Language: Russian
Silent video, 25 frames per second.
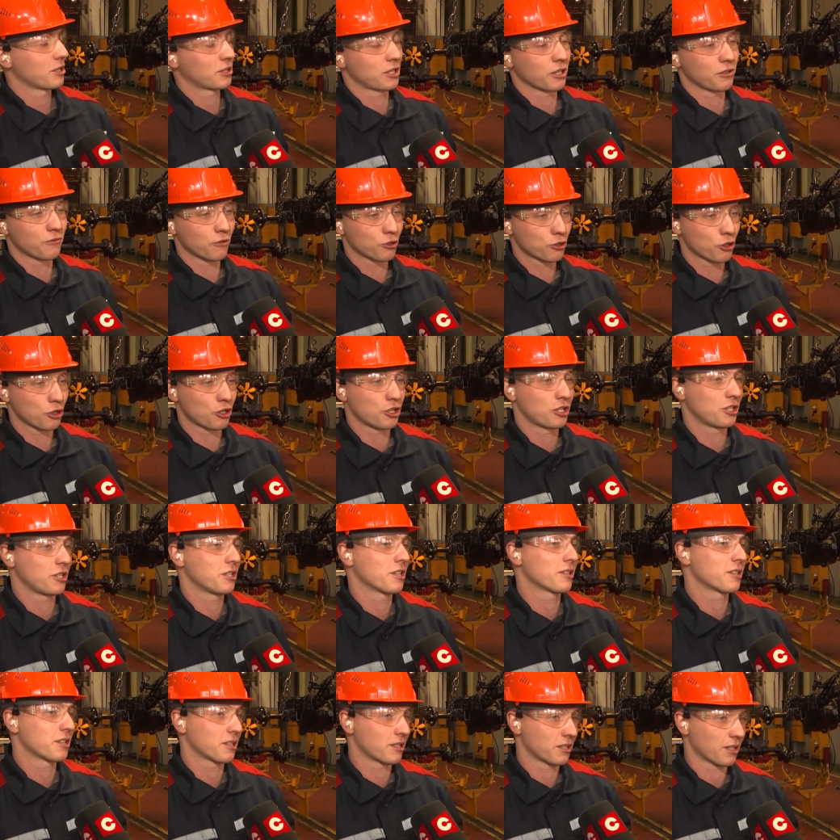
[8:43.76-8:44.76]
Это
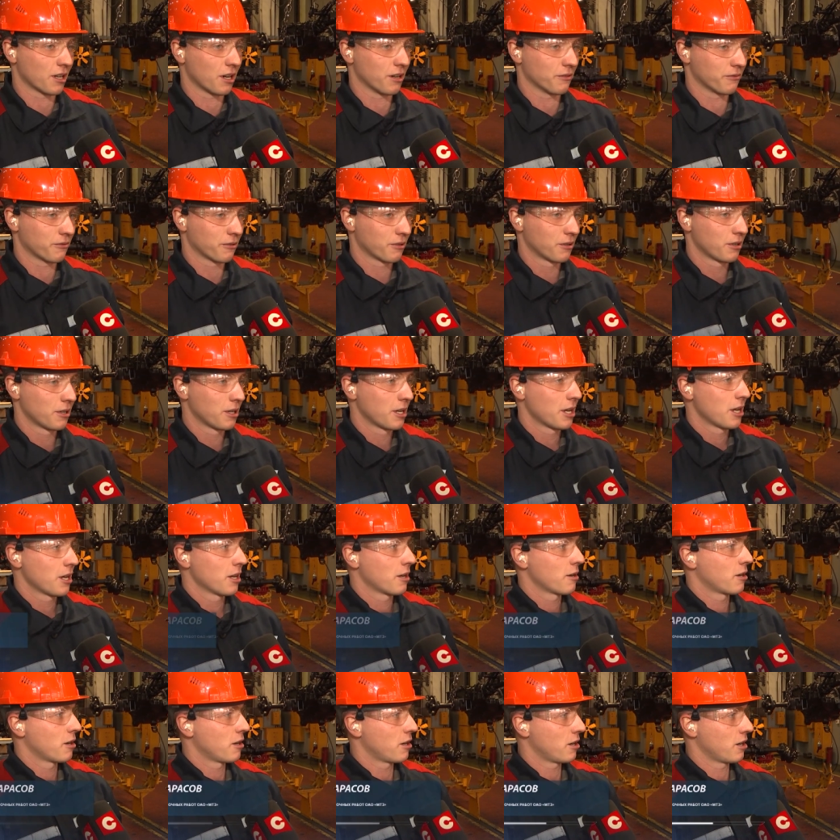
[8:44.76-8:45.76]
движущийся состав.
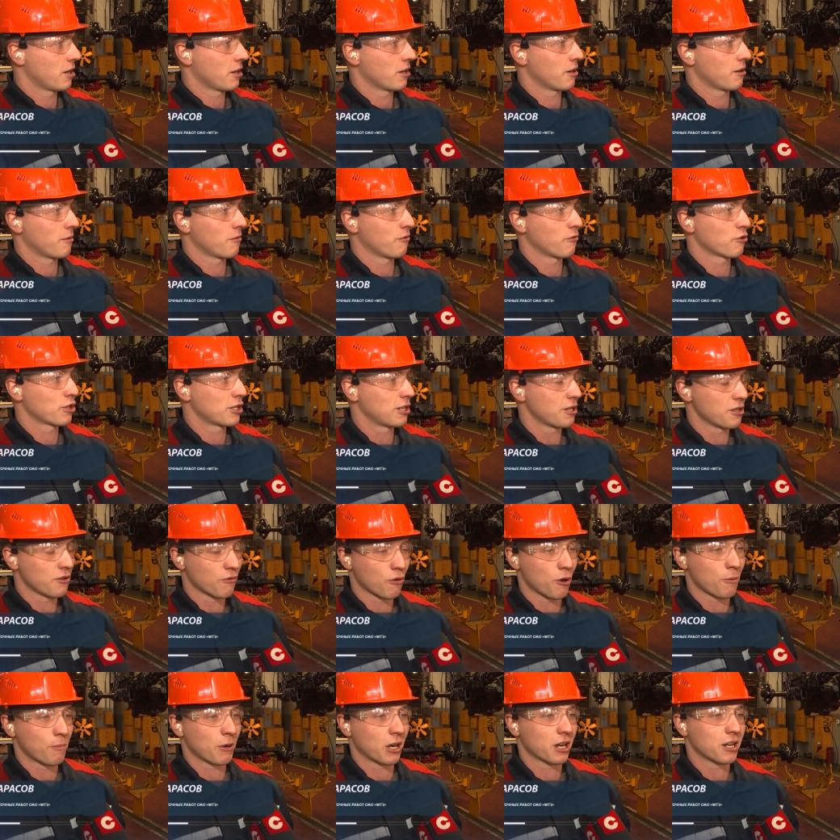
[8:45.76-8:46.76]
Э, возле
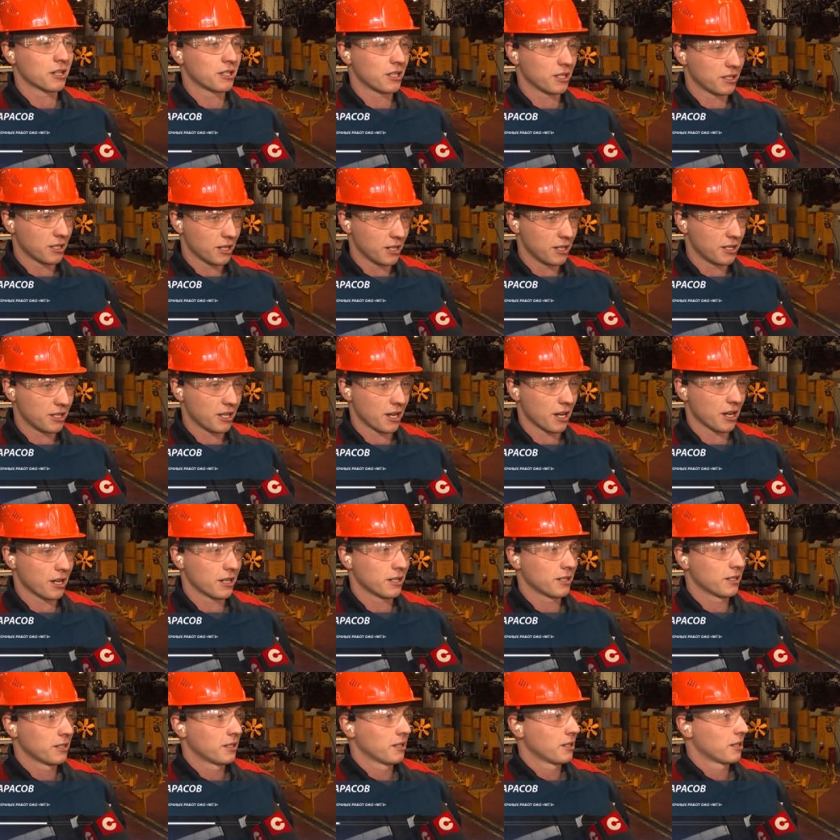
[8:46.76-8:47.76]
него проходить
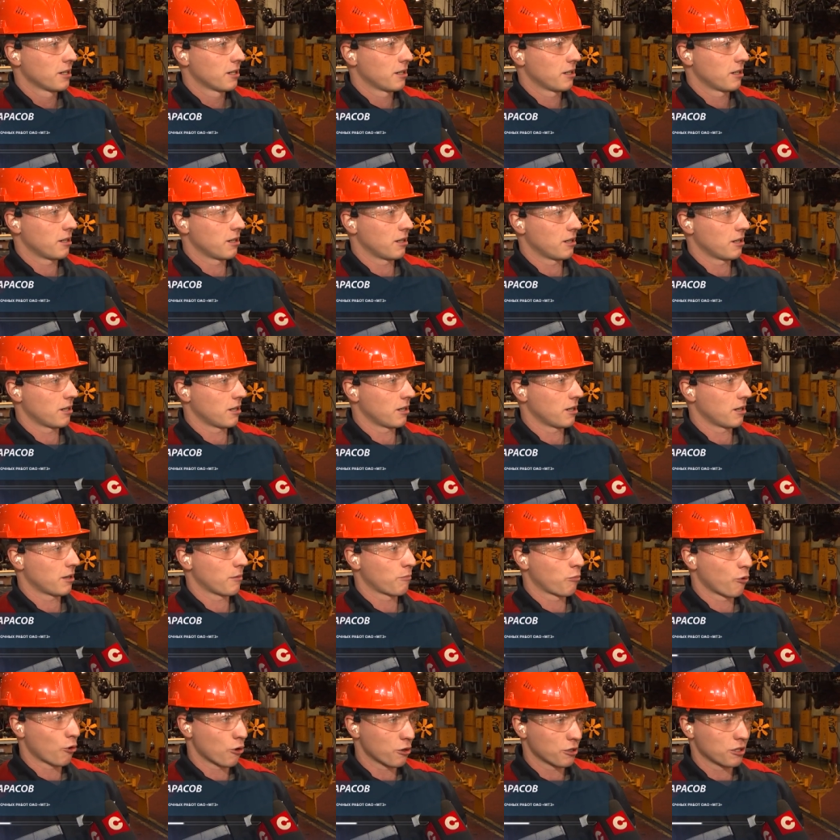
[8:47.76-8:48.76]
нельзя.
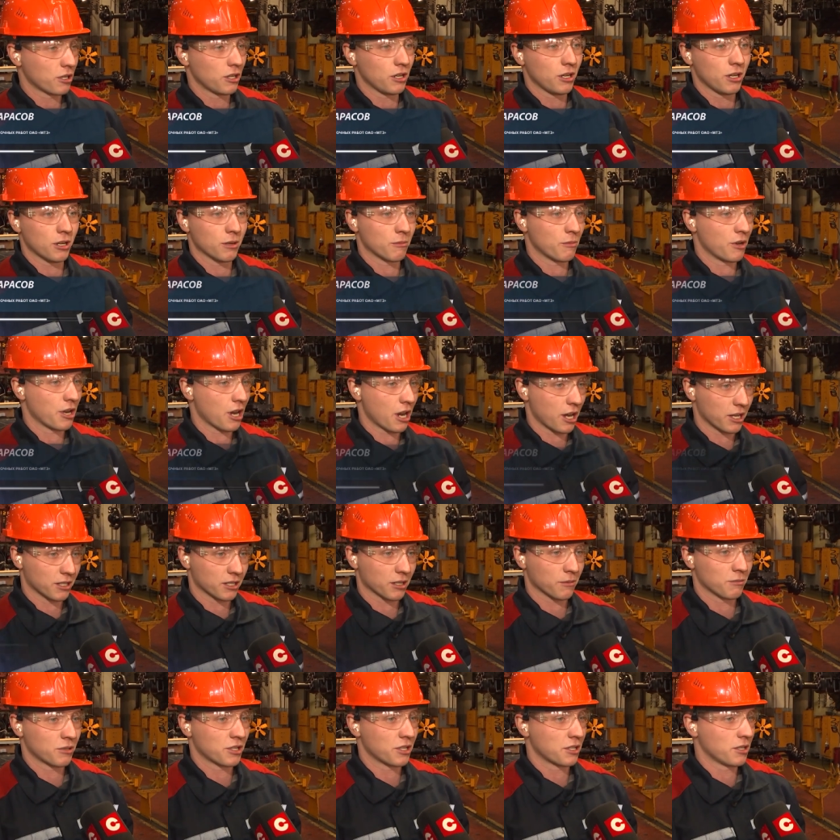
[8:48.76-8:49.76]
Э, под ним,
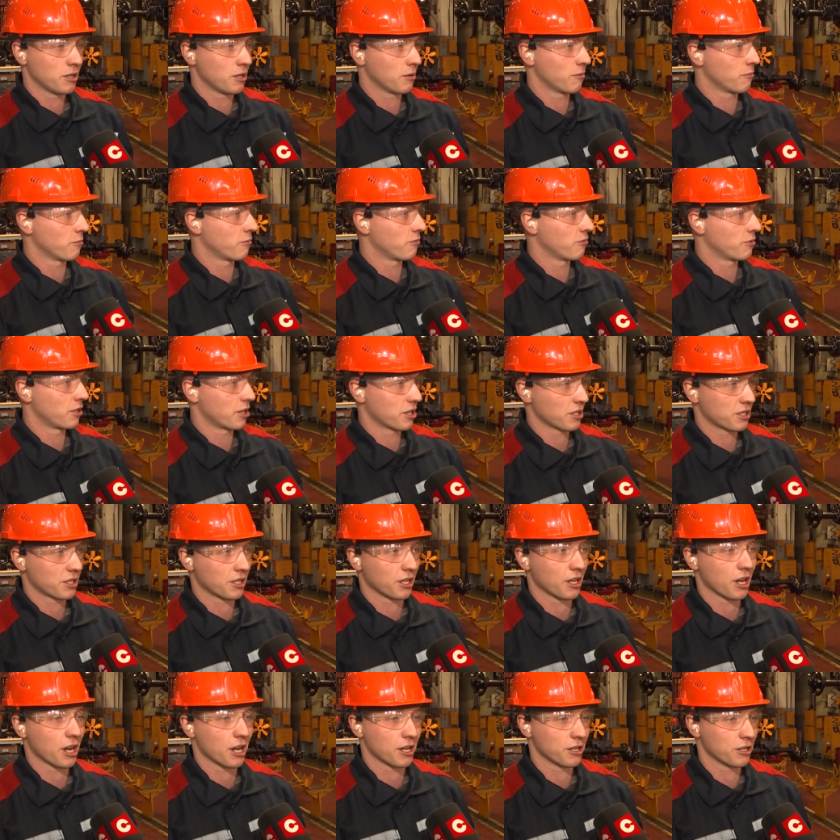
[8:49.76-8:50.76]
рядом с ним, на
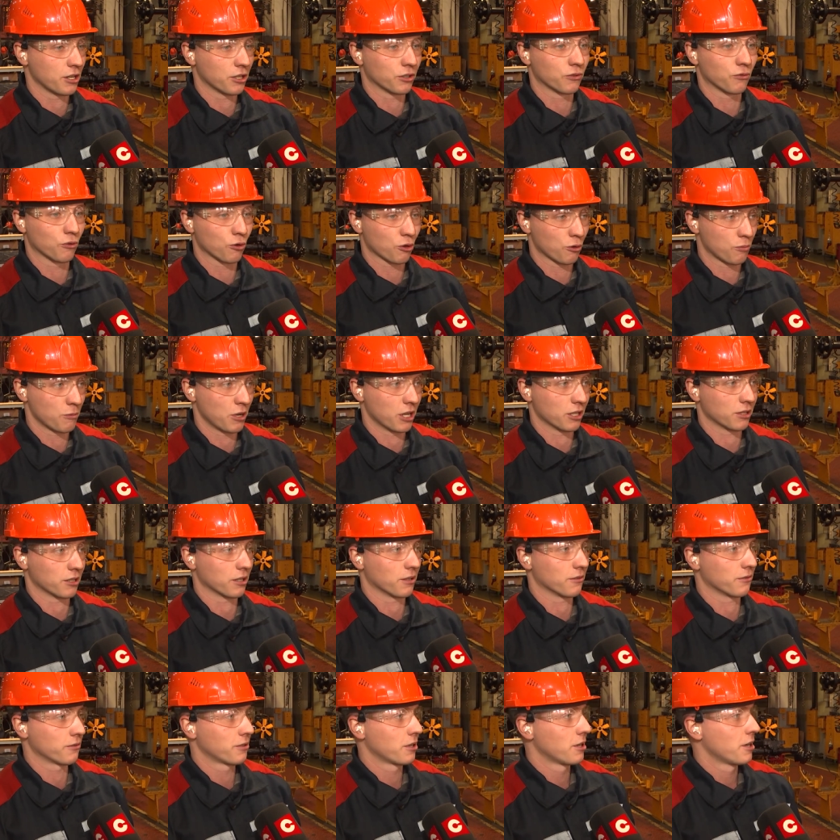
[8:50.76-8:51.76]
расстоянии двух
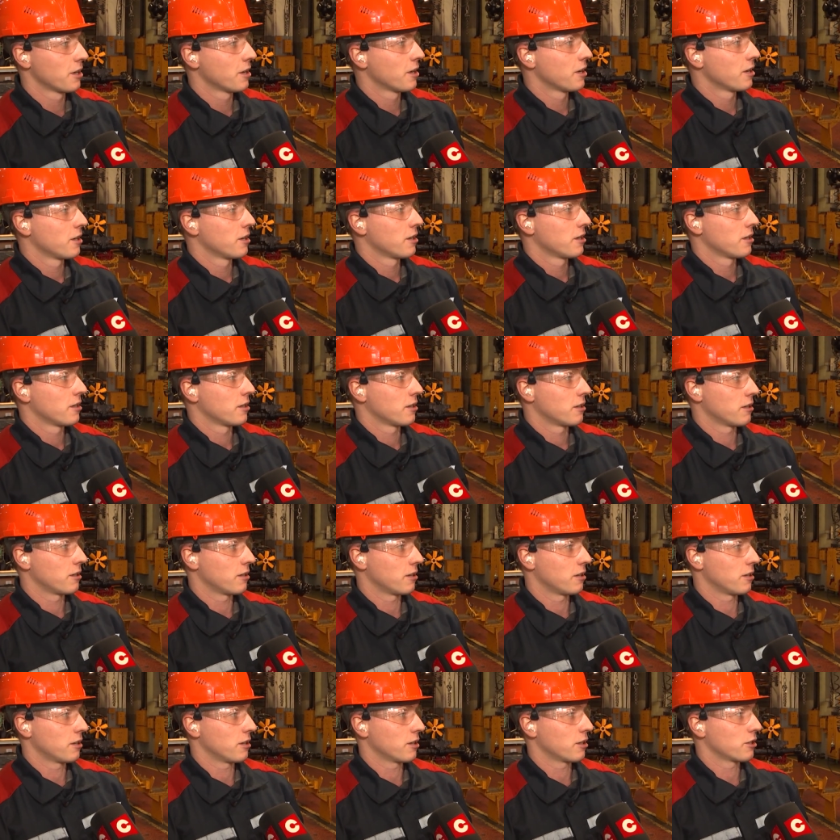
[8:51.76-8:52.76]
метров.
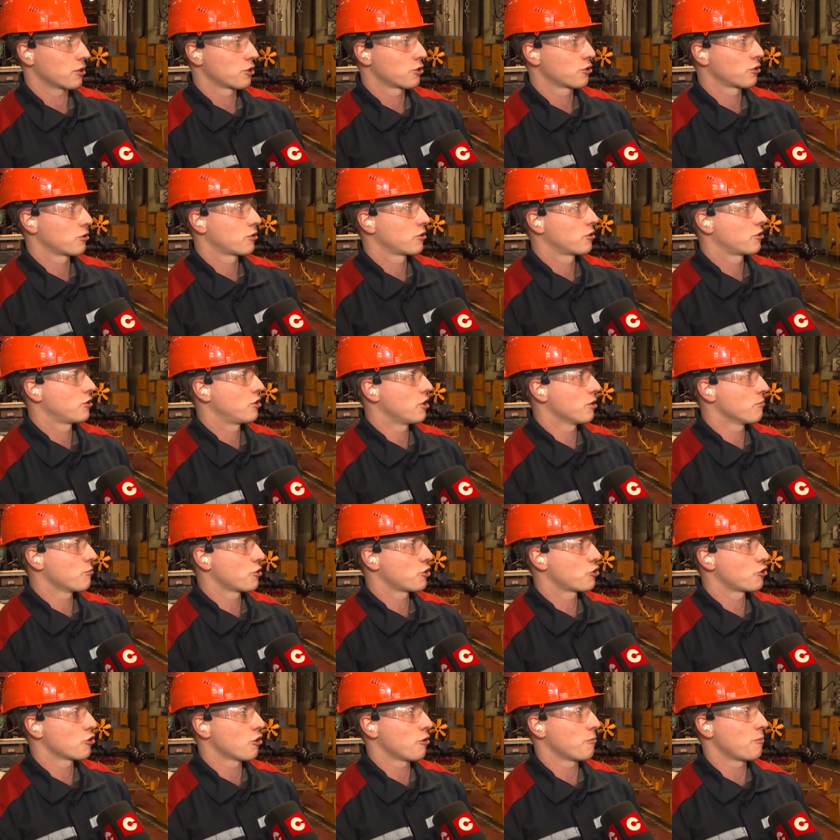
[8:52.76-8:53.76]
Э,
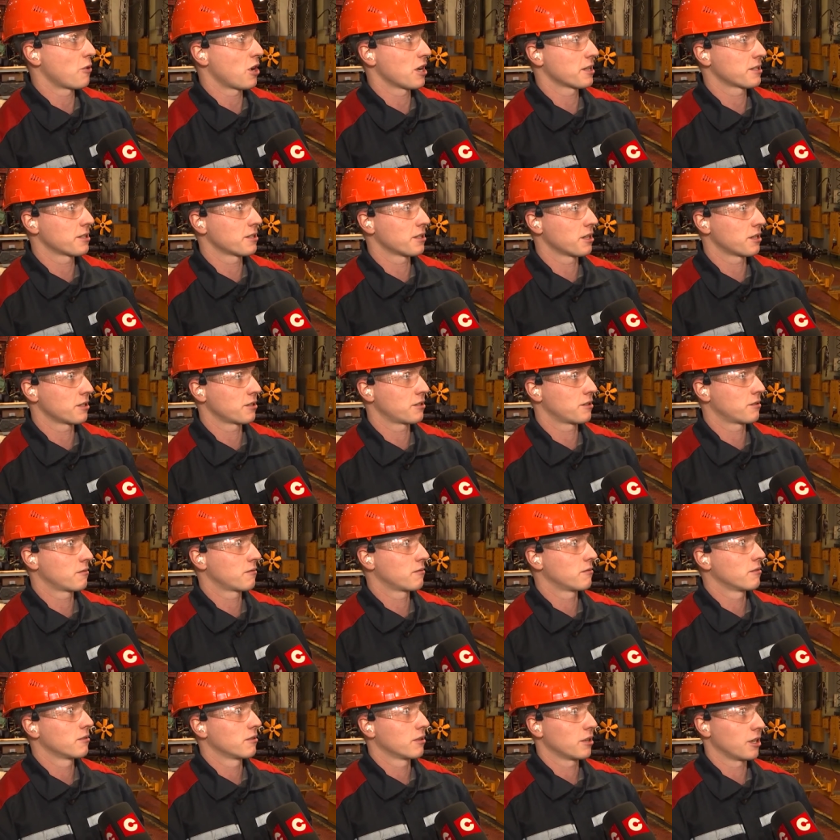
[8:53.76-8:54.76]
чем еще опасно,
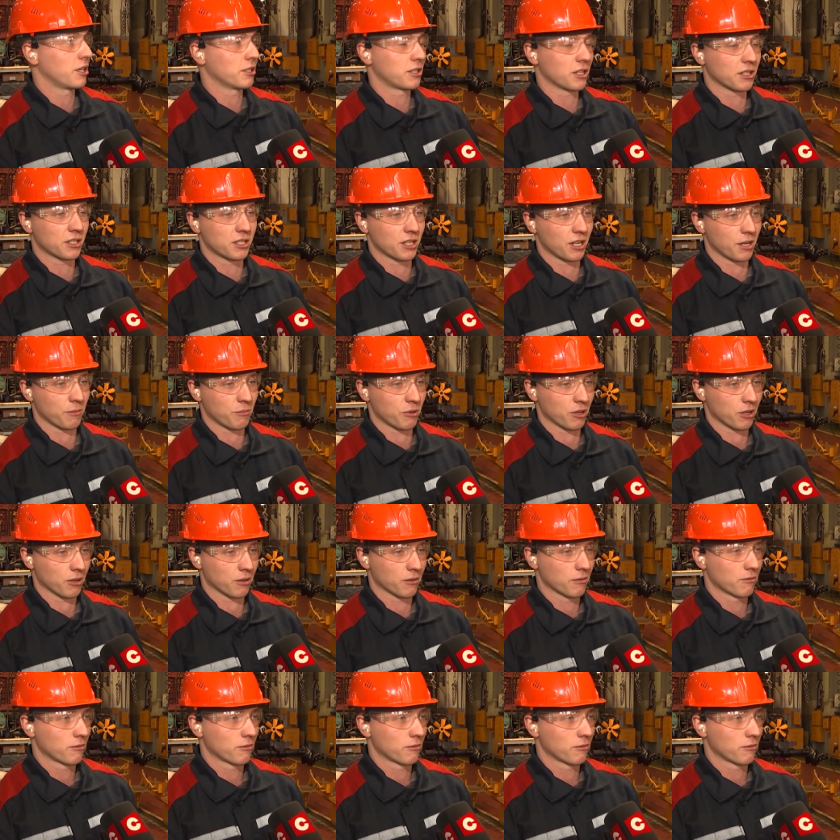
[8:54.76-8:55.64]
это цепи.